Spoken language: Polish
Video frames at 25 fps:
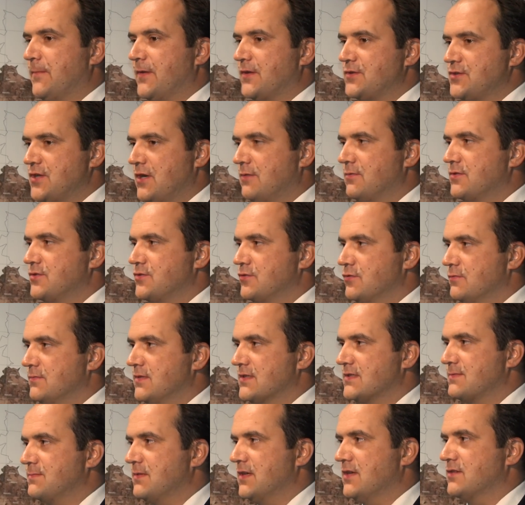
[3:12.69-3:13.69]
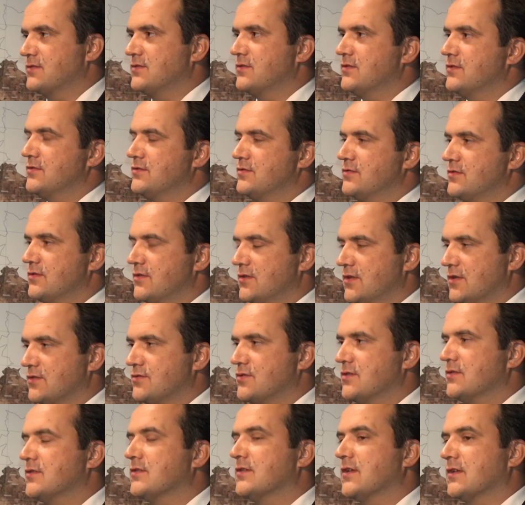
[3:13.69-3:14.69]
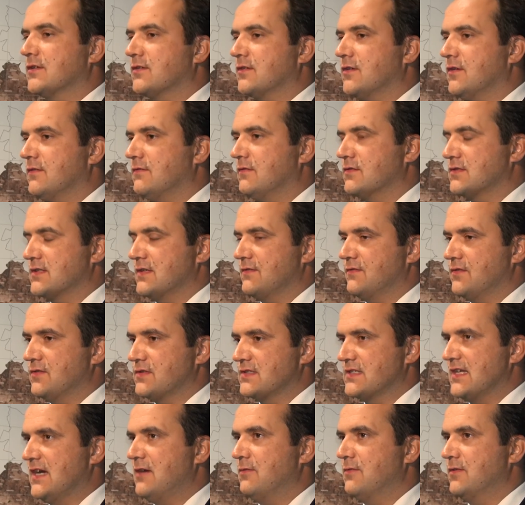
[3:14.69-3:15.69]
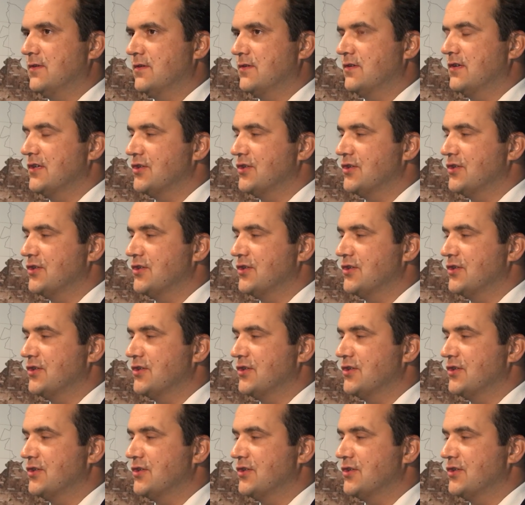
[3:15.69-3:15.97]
chciały się ubezpieczyć i jeszcze dodatkowo zawiązały,